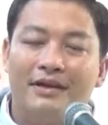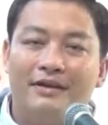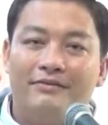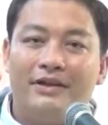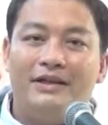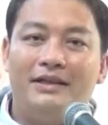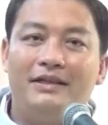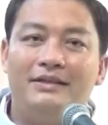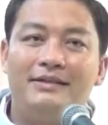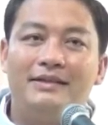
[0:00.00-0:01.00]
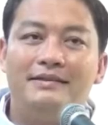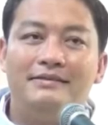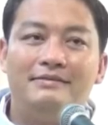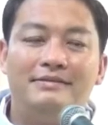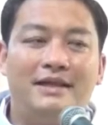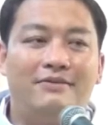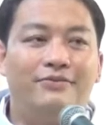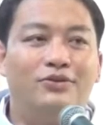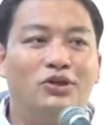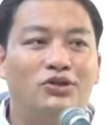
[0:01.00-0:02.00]
Vậy thì xin nhà
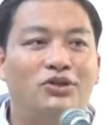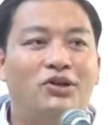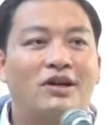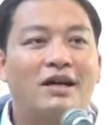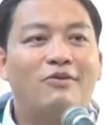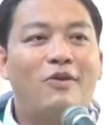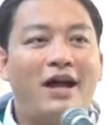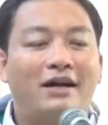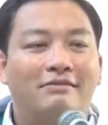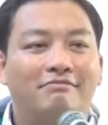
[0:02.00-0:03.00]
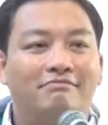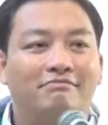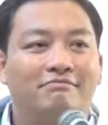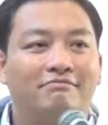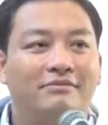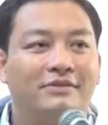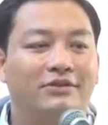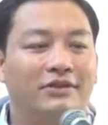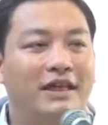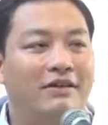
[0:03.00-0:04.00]
vua cho các quan
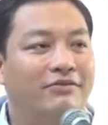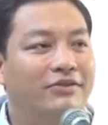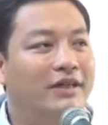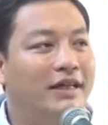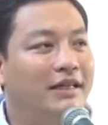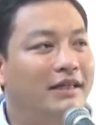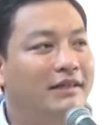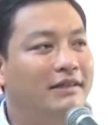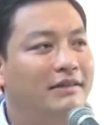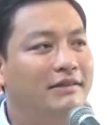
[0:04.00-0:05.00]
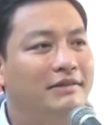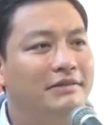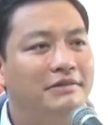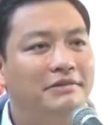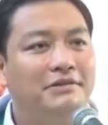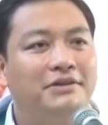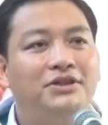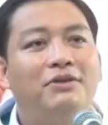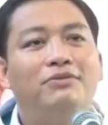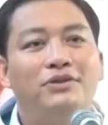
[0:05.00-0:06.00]
của nhà vua đây
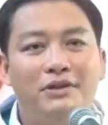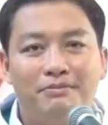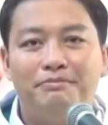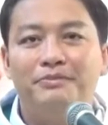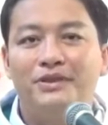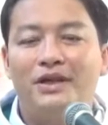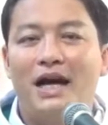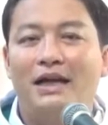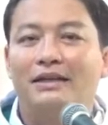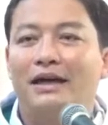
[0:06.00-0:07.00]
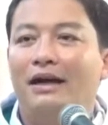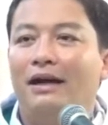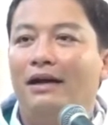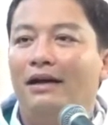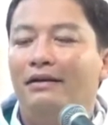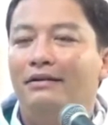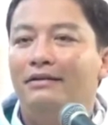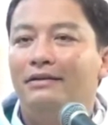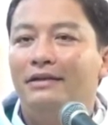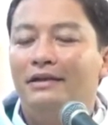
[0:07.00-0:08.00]
trồng dùm cho hạ thần
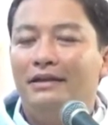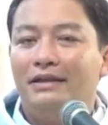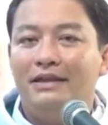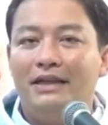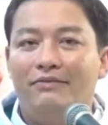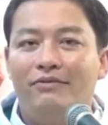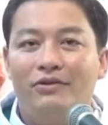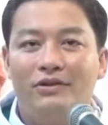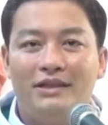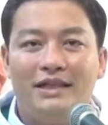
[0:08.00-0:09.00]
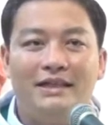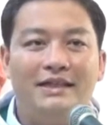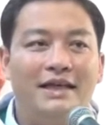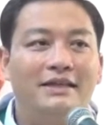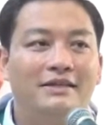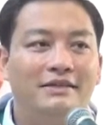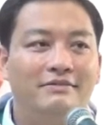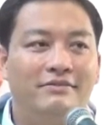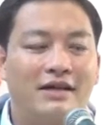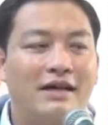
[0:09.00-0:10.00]
Thì nhà vua nhìn tể
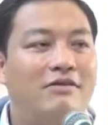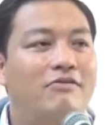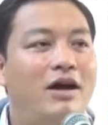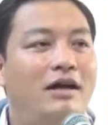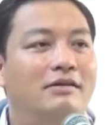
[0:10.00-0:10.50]
tướng và các quan